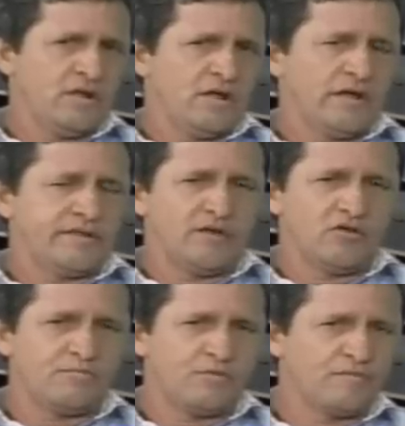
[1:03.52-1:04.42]
até
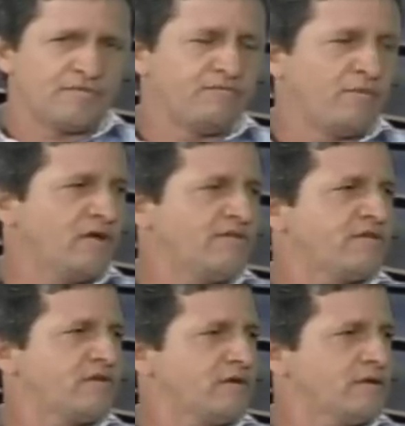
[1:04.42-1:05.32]
os próprios médicos,
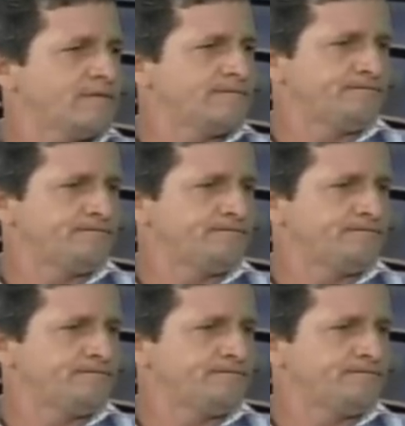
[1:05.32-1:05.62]
que